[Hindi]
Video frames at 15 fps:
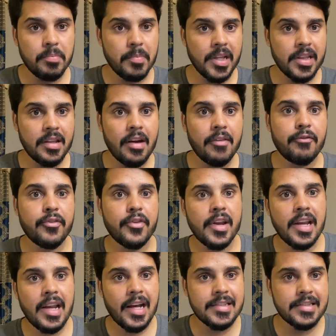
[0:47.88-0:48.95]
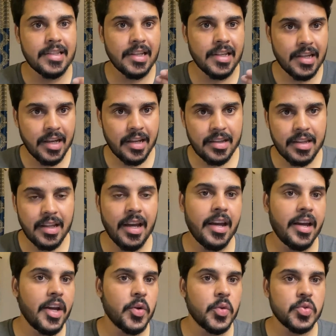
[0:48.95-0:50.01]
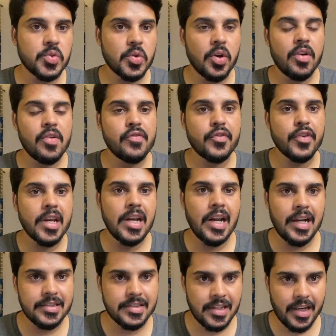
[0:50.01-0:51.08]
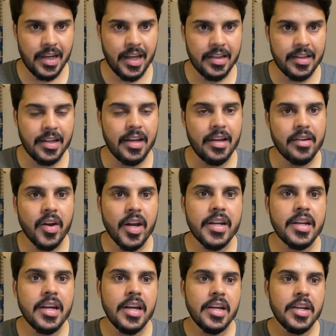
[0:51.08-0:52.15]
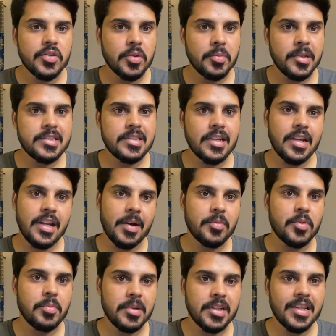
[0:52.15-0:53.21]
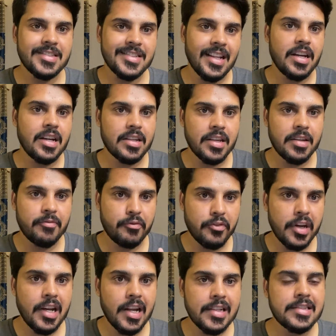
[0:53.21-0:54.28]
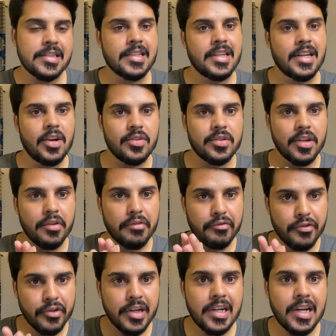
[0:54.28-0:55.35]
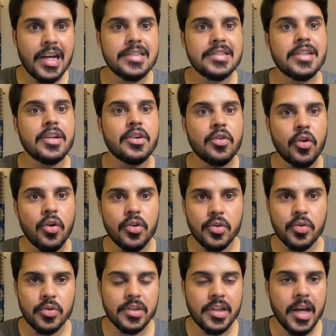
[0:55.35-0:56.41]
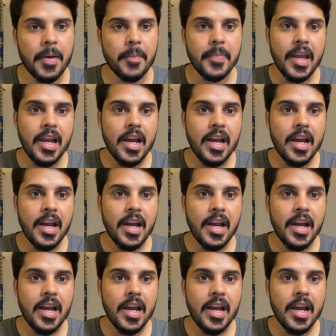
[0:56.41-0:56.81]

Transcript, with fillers: बंदा फ्रीलांसिंग करता है उसको हम फ्रीलांसर कहते हैं राइट तो बेसिकली आपको पता चला कि फ्रीलांसिंग क्या होती है फ्रीलांसर कौन होता है